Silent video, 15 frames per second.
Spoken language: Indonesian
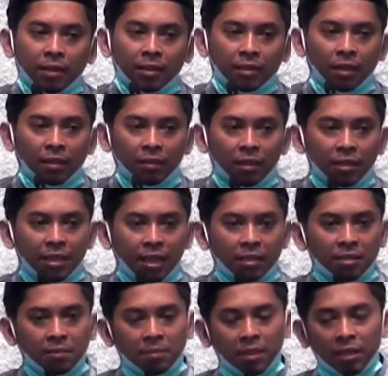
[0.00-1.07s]
Kata Allah,
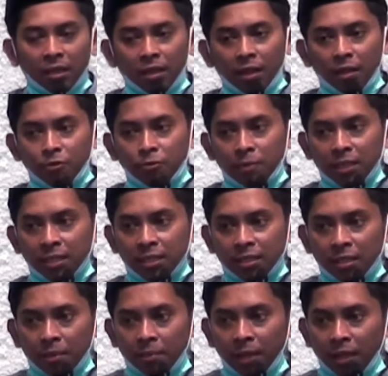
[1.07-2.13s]
Yahdi bihillahu
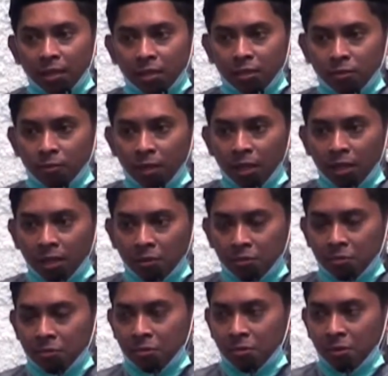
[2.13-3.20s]
manittaba'a
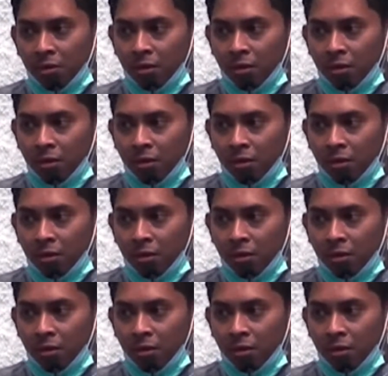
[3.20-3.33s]
ridwanahu.